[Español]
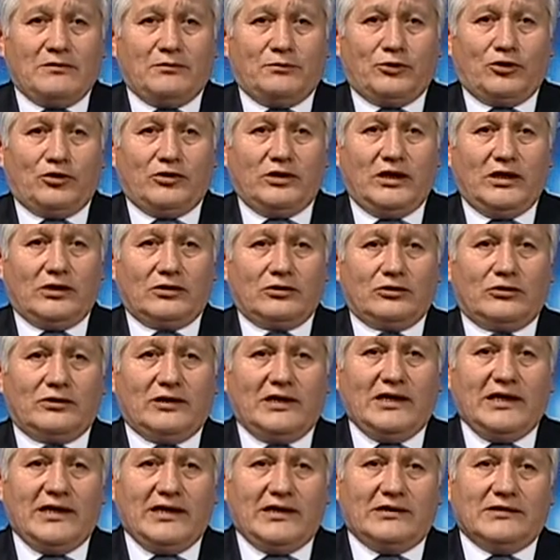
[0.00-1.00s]
Proyectos
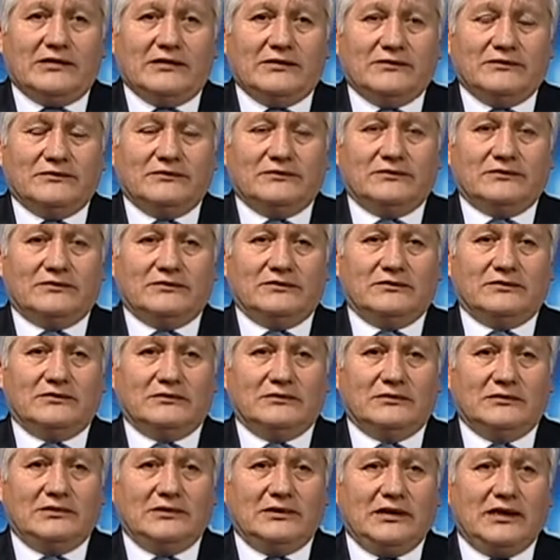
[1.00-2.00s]
de ley,
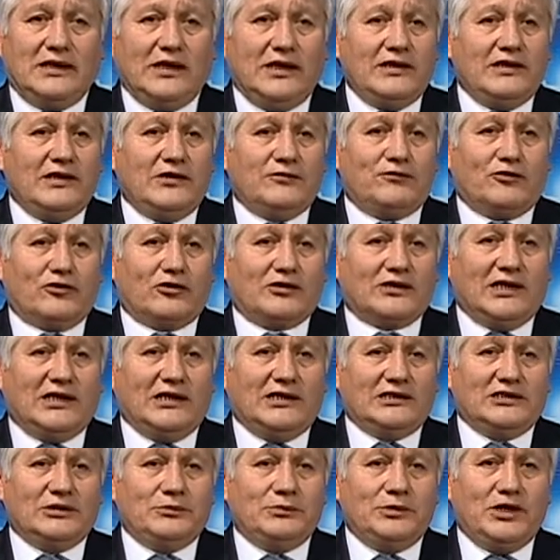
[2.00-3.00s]
ley de
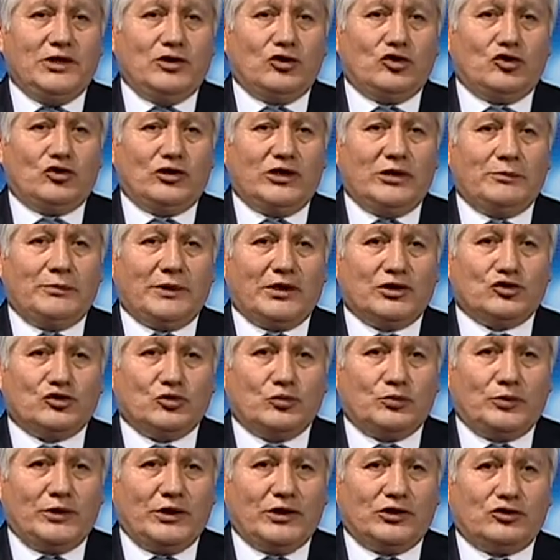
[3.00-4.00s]
fortalecimiento de
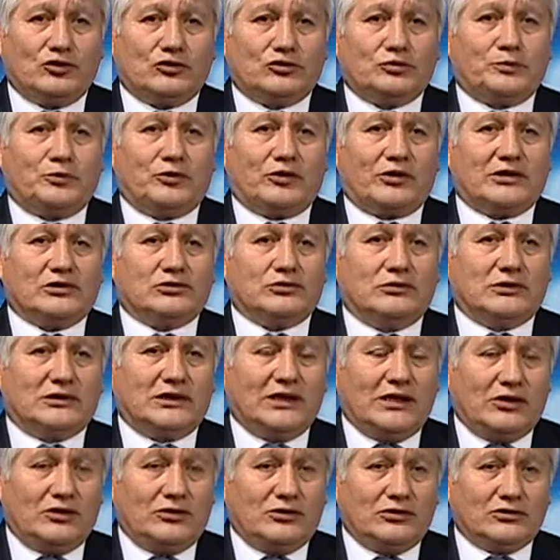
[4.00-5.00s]
presupuestos por
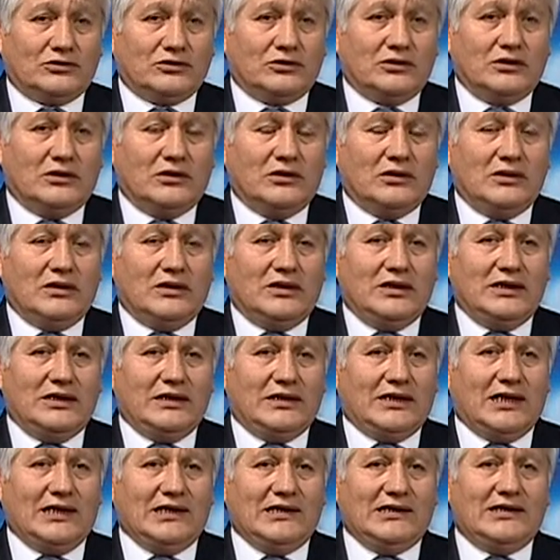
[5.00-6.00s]
resultados y
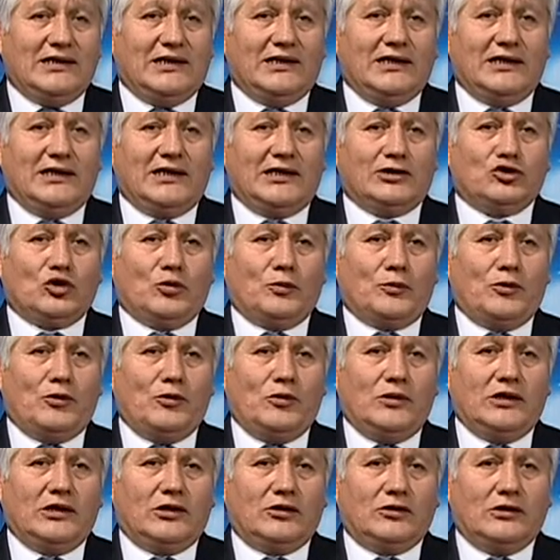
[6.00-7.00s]
calidad del gasto
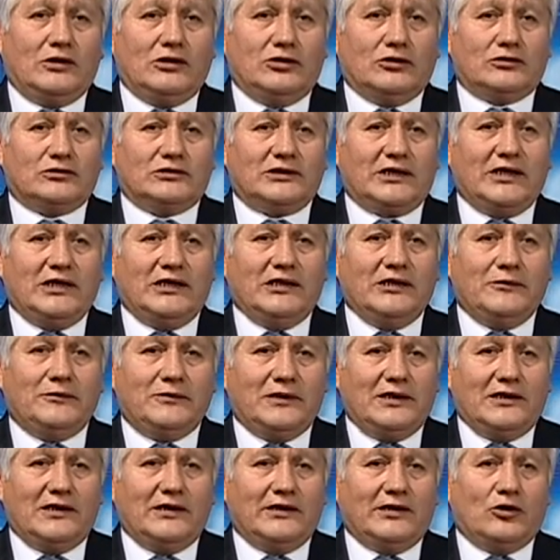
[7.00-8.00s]
público en los tres
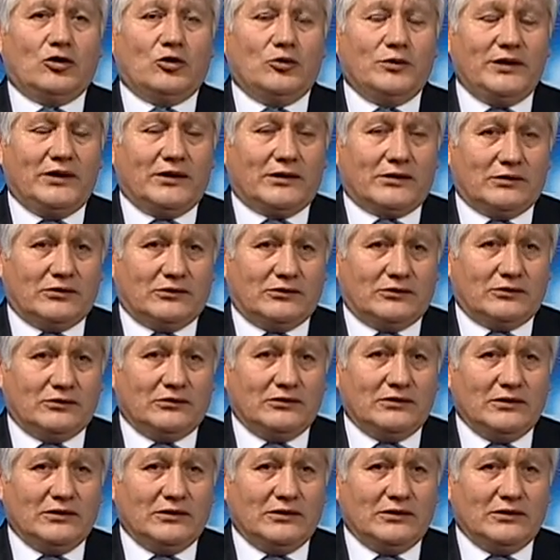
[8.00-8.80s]
niveles de gobierno.